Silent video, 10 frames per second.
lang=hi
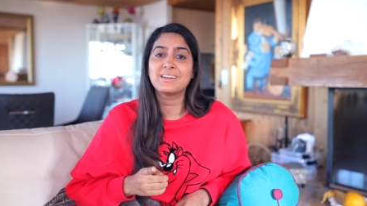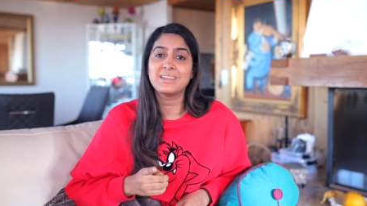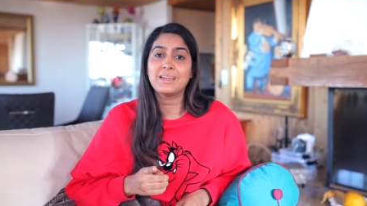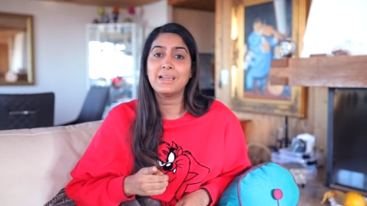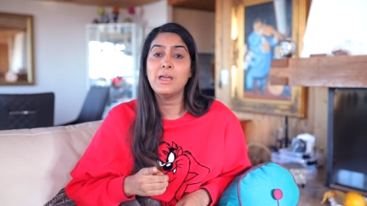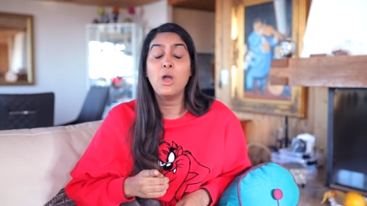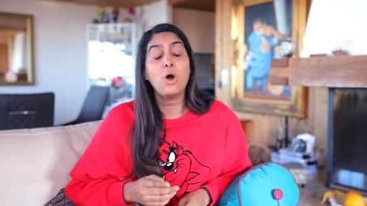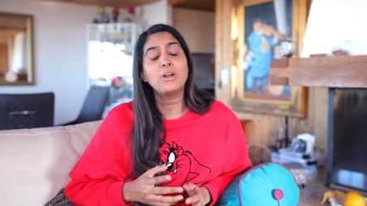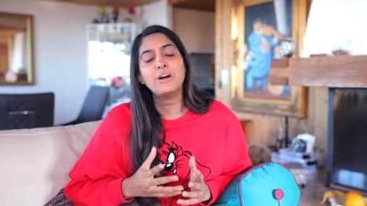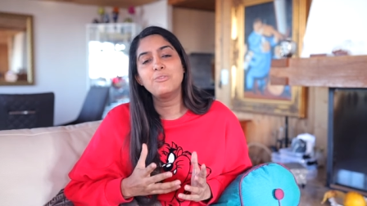करने के लिए
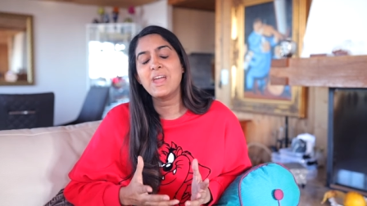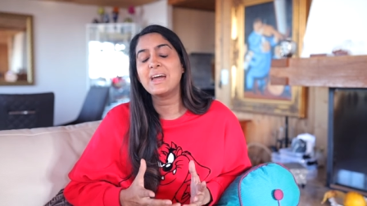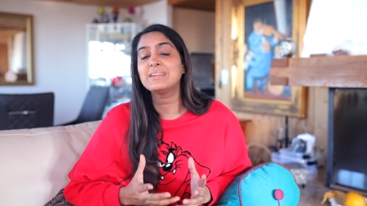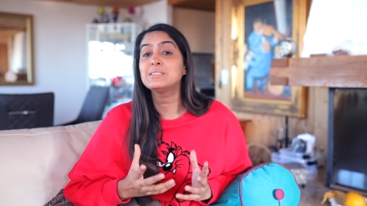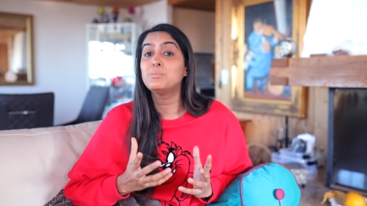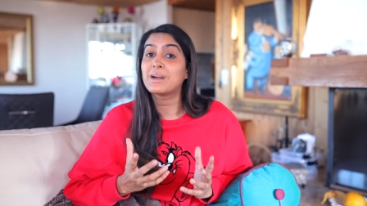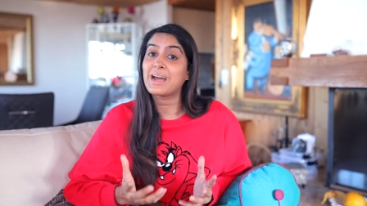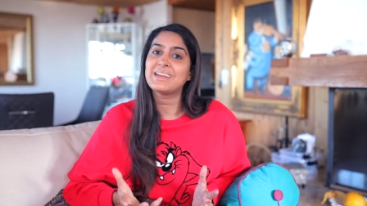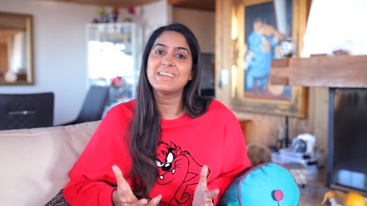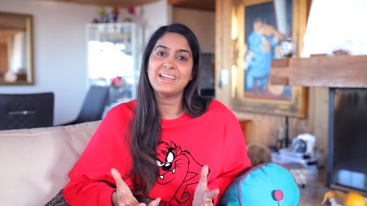और अवेयरनेस
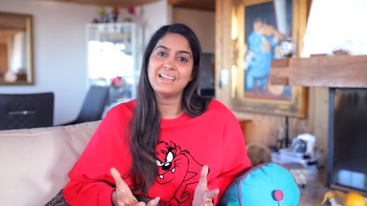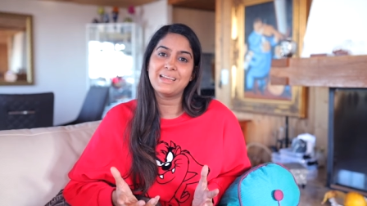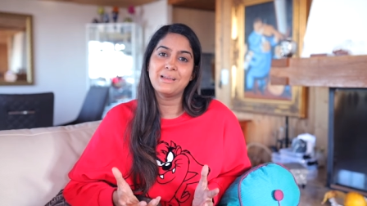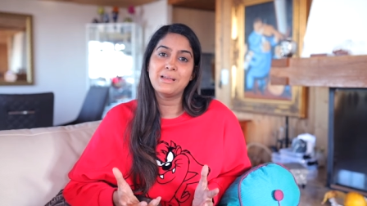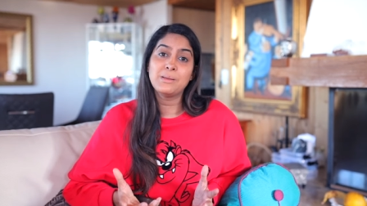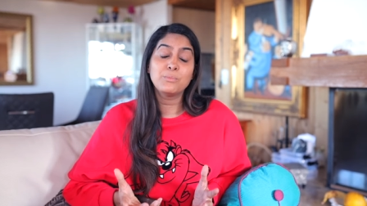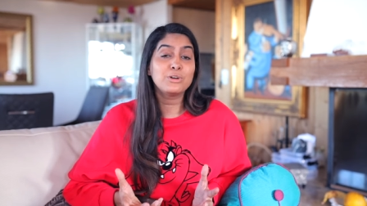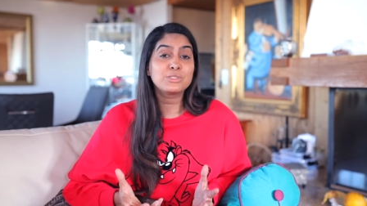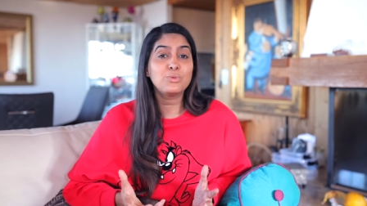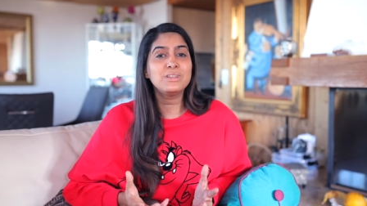बढ़ाने के लिए
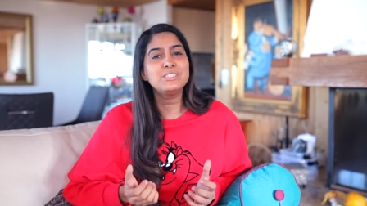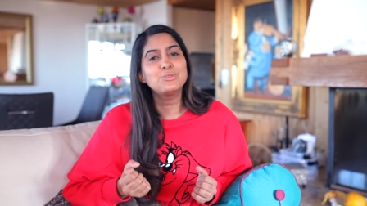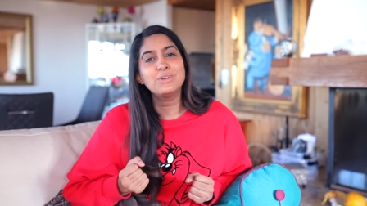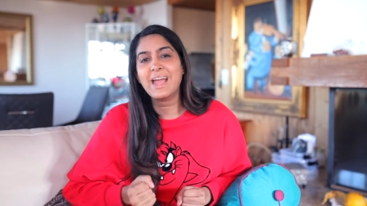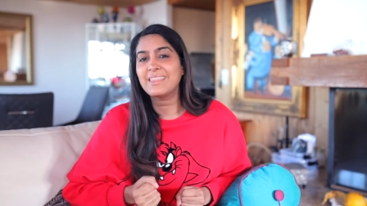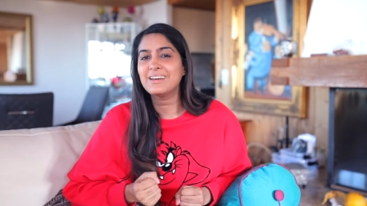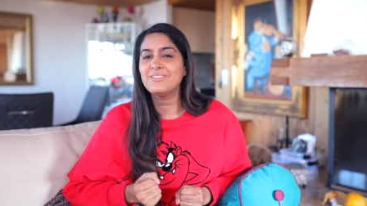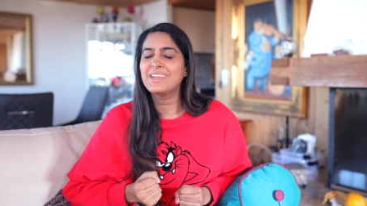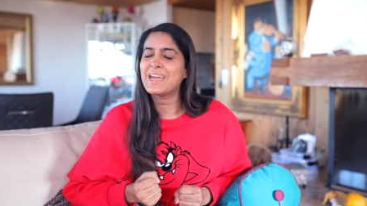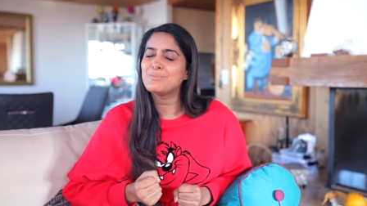बिकॉज ओनली टुगेदर
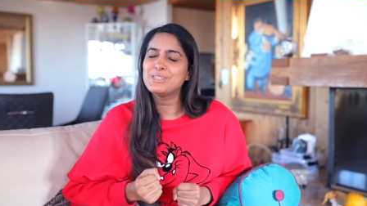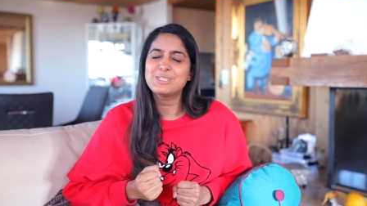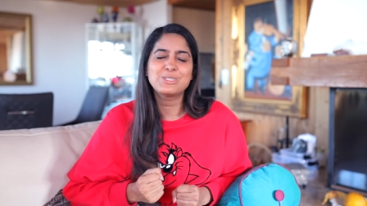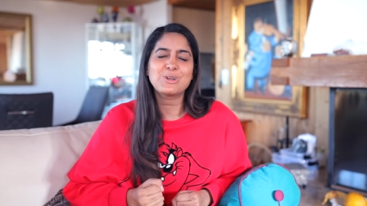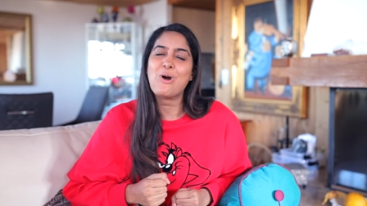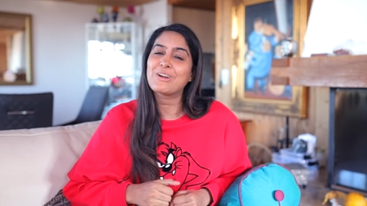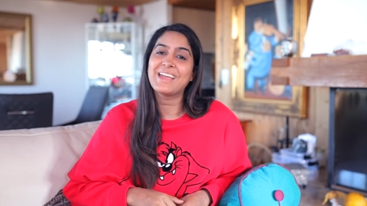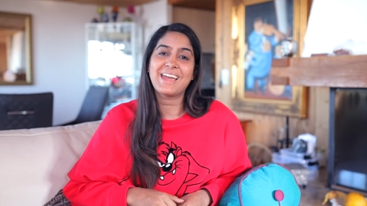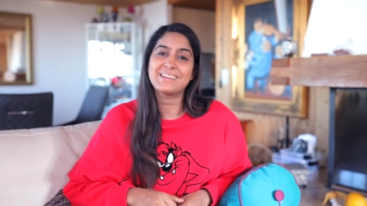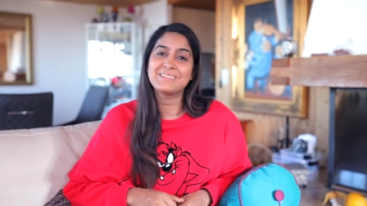वी कैन बी स्ट्रॉन्ग
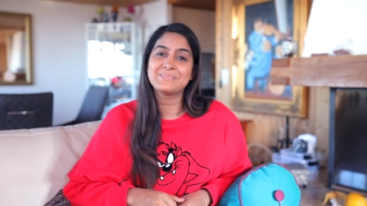अगेन